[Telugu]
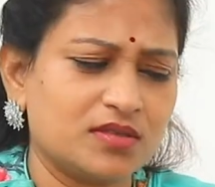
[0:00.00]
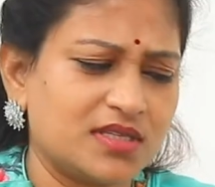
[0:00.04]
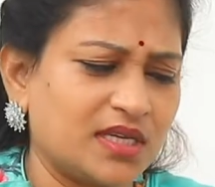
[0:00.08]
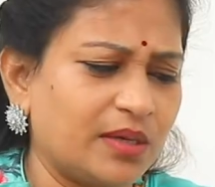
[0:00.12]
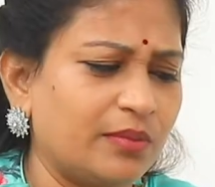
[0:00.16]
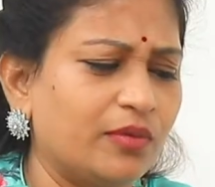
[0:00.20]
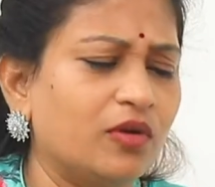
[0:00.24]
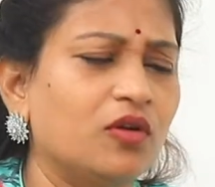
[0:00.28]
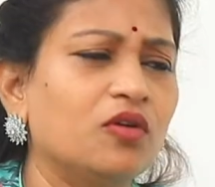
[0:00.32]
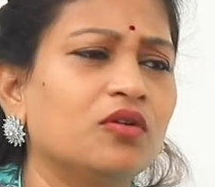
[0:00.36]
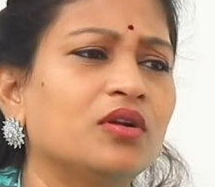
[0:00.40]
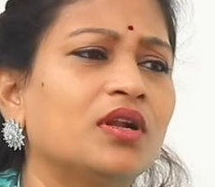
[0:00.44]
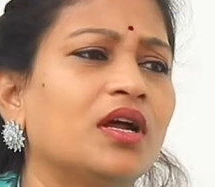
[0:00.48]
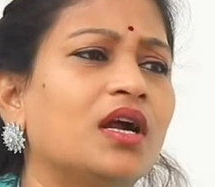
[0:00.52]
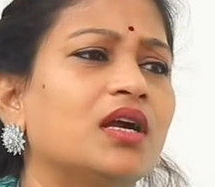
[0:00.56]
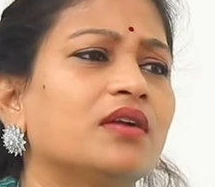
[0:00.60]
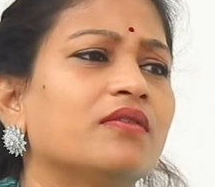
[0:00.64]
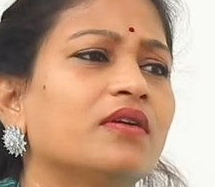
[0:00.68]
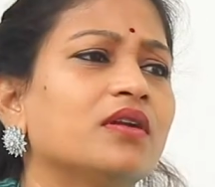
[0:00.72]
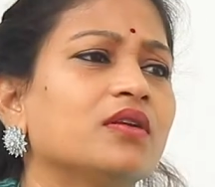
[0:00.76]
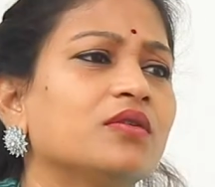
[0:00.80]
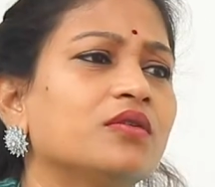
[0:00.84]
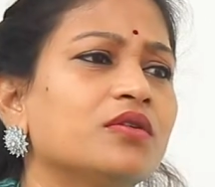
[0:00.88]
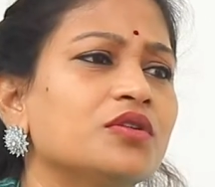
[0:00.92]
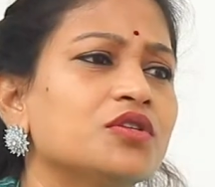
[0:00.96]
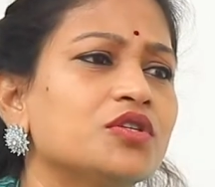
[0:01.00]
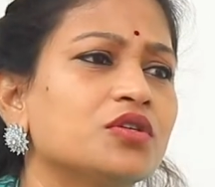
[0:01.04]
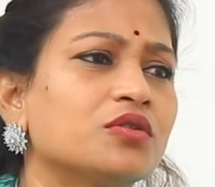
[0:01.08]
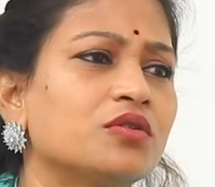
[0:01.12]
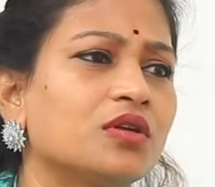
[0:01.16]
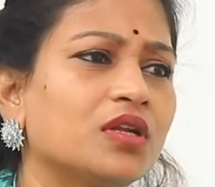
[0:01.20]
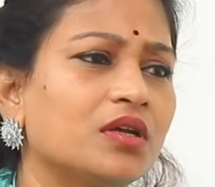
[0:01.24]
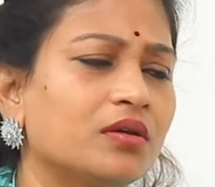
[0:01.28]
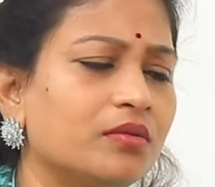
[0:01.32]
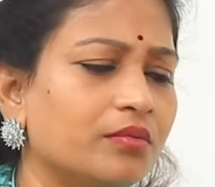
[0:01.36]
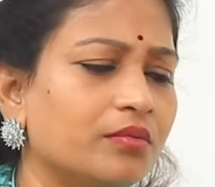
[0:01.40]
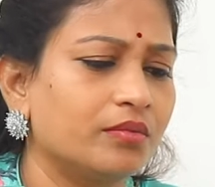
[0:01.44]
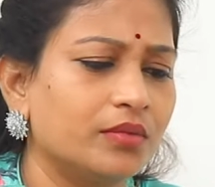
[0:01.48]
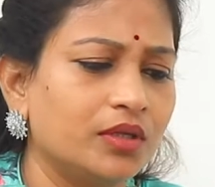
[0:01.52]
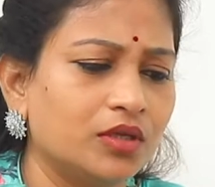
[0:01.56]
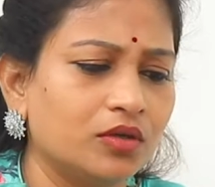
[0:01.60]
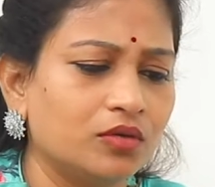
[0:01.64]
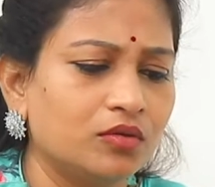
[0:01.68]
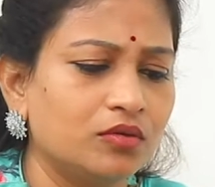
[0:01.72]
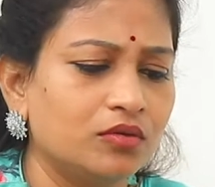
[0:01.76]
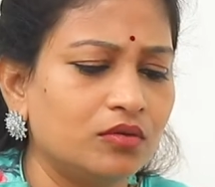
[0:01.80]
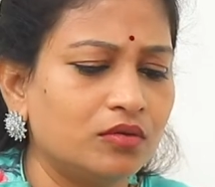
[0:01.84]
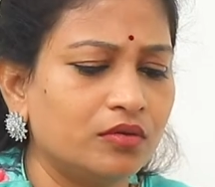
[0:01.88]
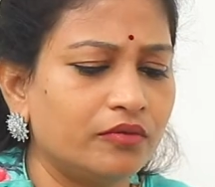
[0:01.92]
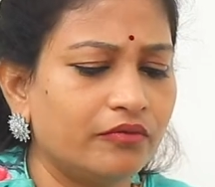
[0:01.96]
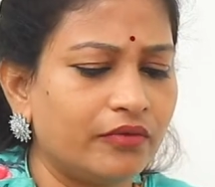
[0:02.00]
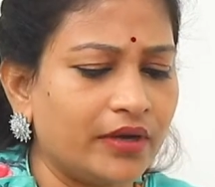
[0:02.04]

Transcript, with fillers: సభలో ఉన్న ఆడవాళ్ళ గురించి కూడా మీకు